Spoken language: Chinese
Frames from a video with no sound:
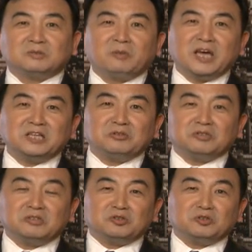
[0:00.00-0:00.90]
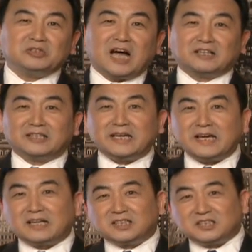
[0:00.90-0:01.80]
编译局局长那
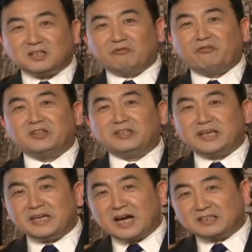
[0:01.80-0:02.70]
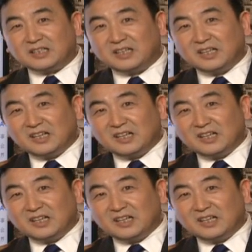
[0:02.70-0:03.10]
样的身份、那样的